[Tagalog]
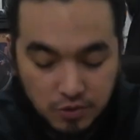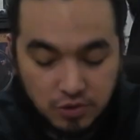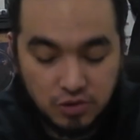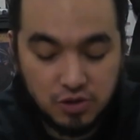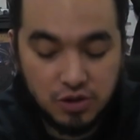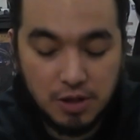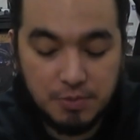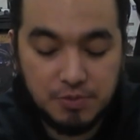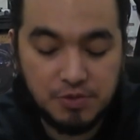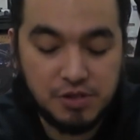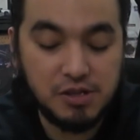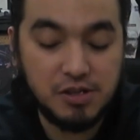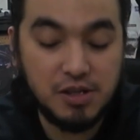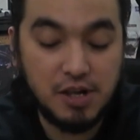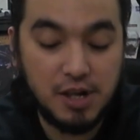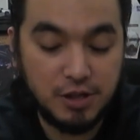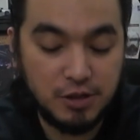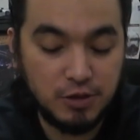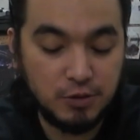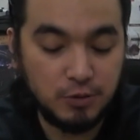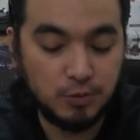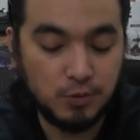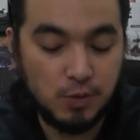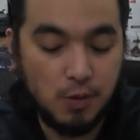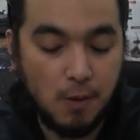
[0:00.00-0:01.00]
Sarap to guys.
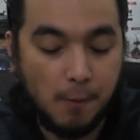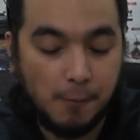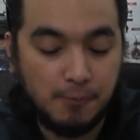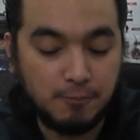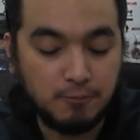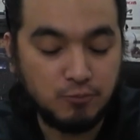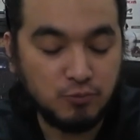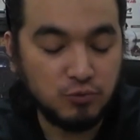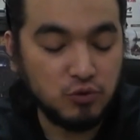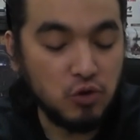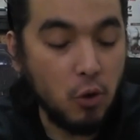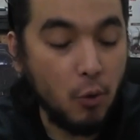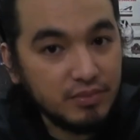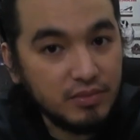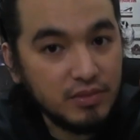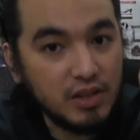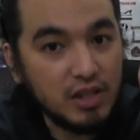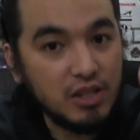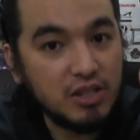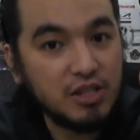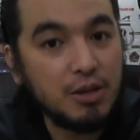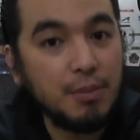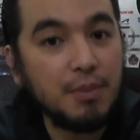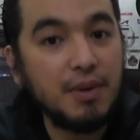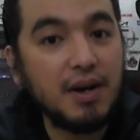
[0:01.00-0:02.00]

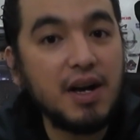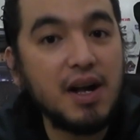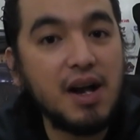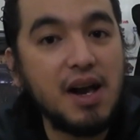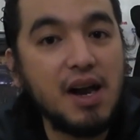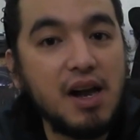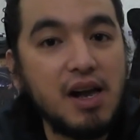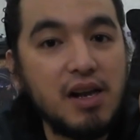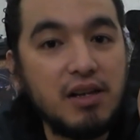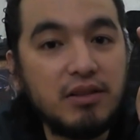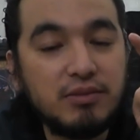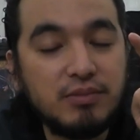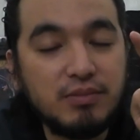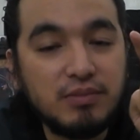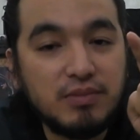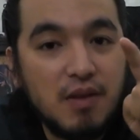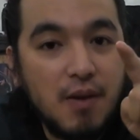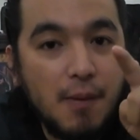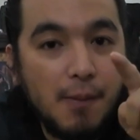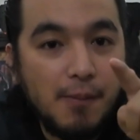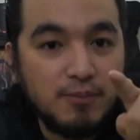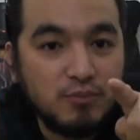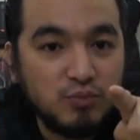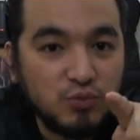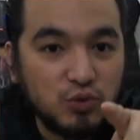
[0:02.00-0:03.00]
Sa mga
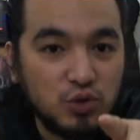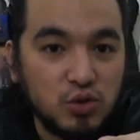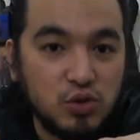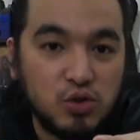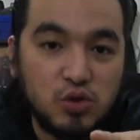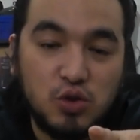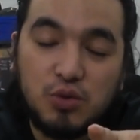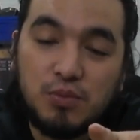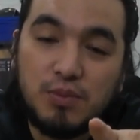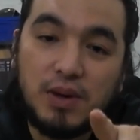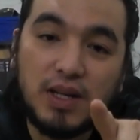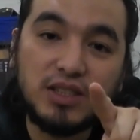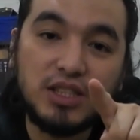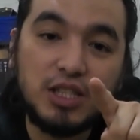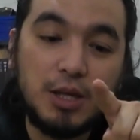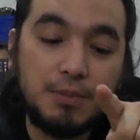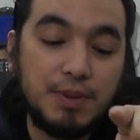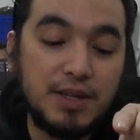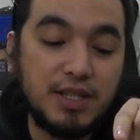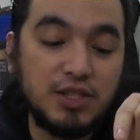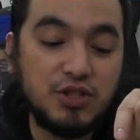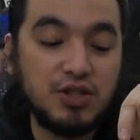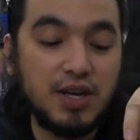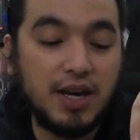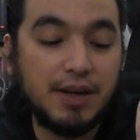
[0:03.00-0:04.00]
gustong
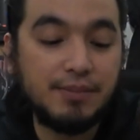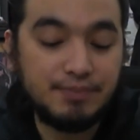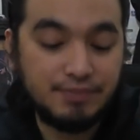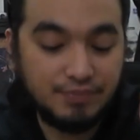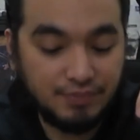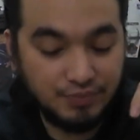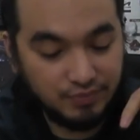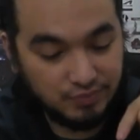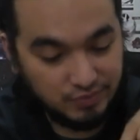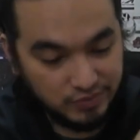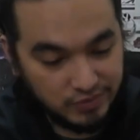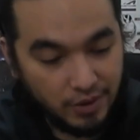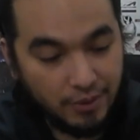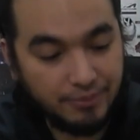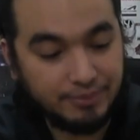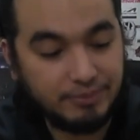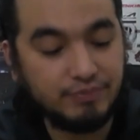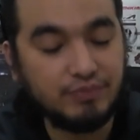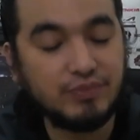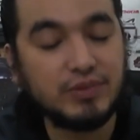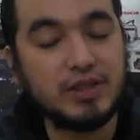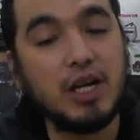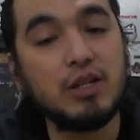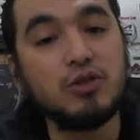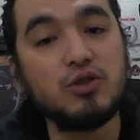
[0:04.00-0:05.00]
magtipid dyan,
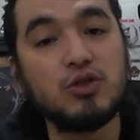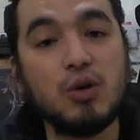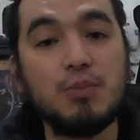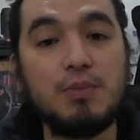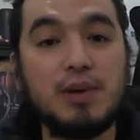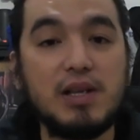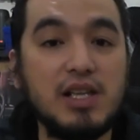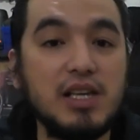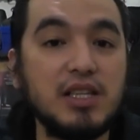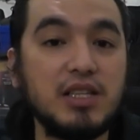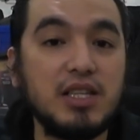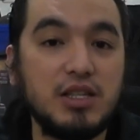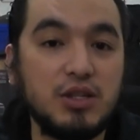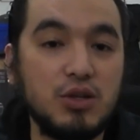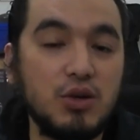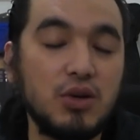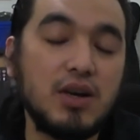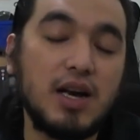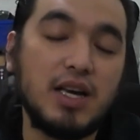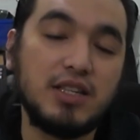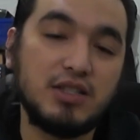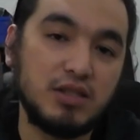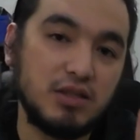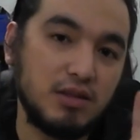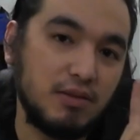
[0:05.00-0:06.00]
ganito bilhin ninyo
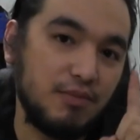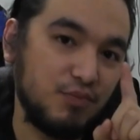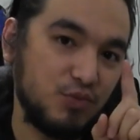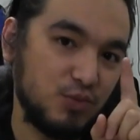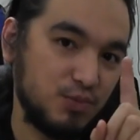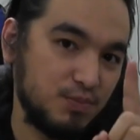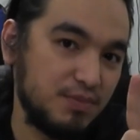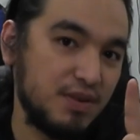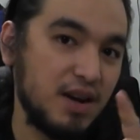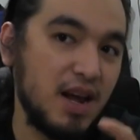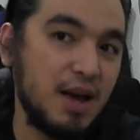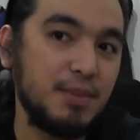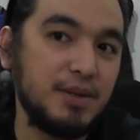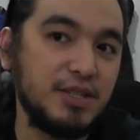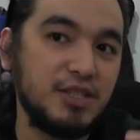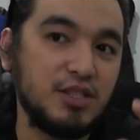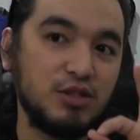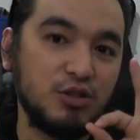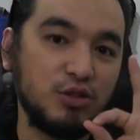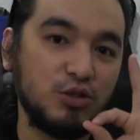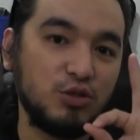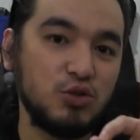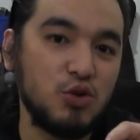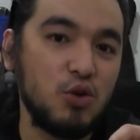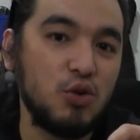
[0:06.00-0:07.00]
guys. Promise,
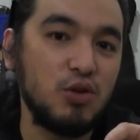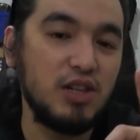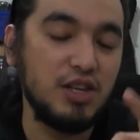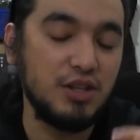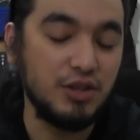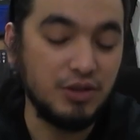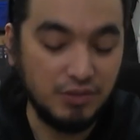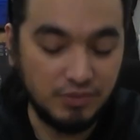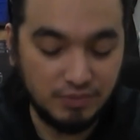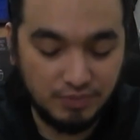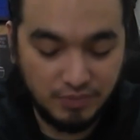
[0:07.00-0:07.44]
solid.